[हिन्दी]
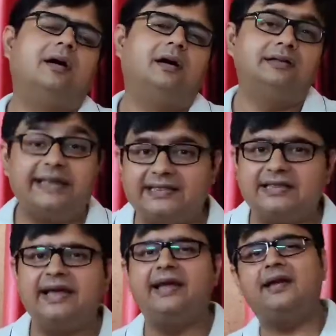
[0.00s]
Uh,
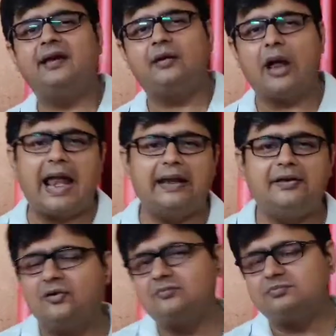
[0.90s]
देखते हैं एंड यू
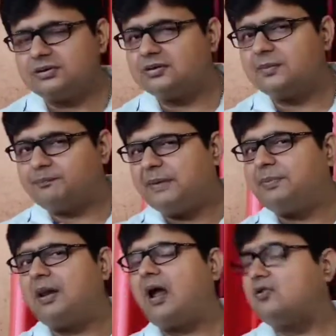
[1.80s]
नो
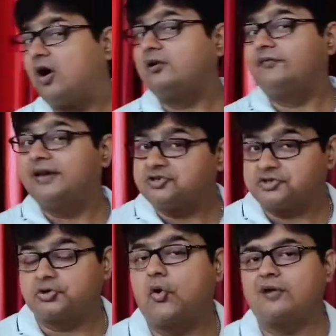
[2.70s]
पीपल आर नॉट वेरी
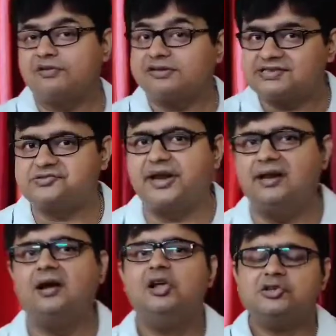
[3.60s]
श्योर विद दिस ट्रेलर